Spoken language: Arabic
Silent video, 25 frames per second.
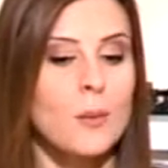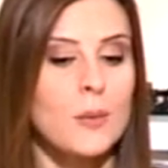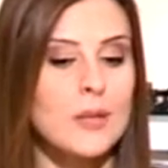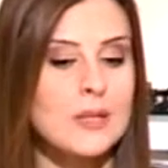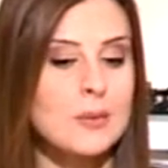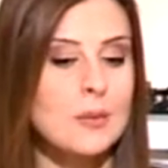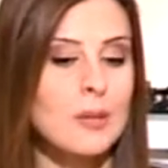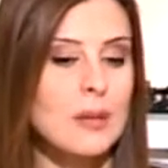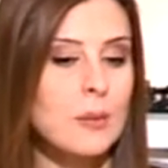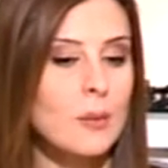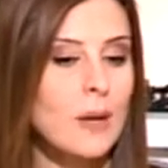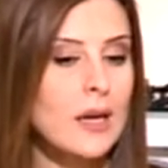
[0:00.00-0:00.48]

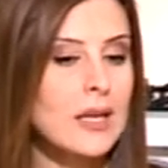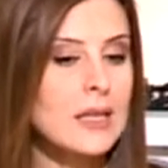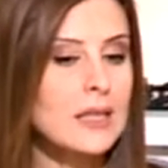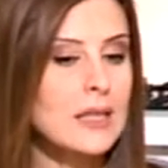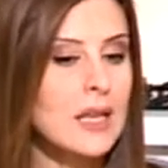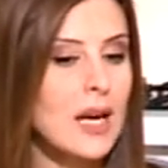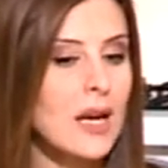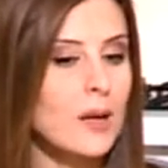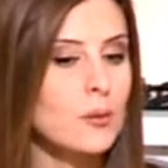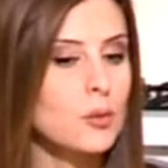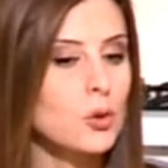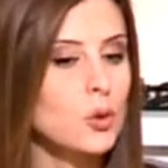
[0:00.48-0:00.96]
بس مثل ما
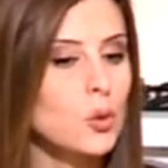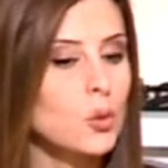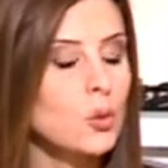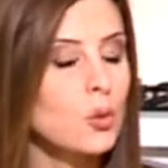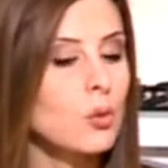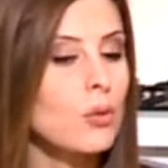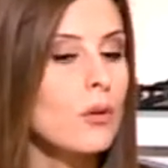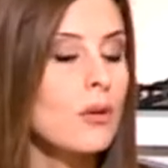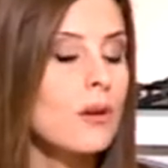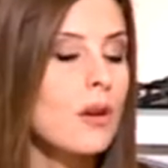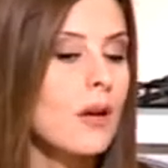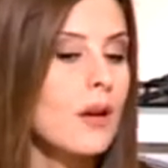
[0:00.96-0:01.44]
كنا عم
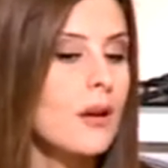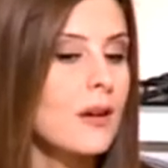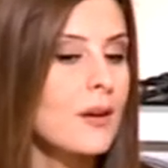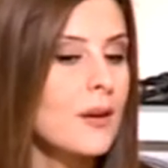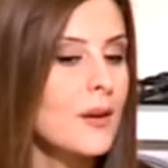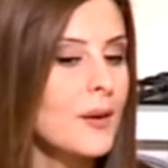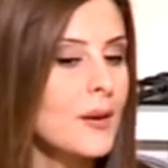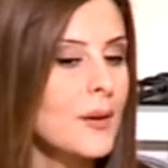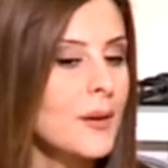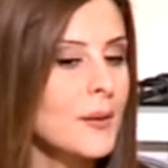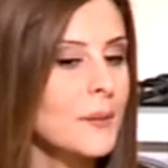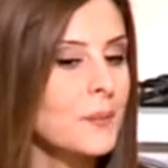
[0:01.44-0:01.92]
نقول
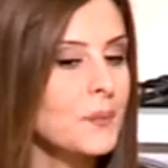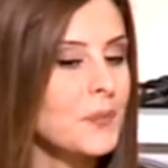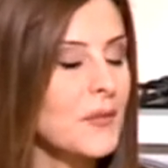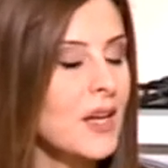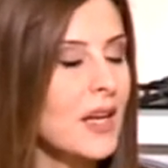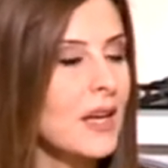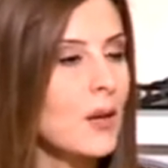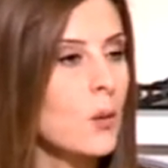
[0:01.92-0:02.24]
آه،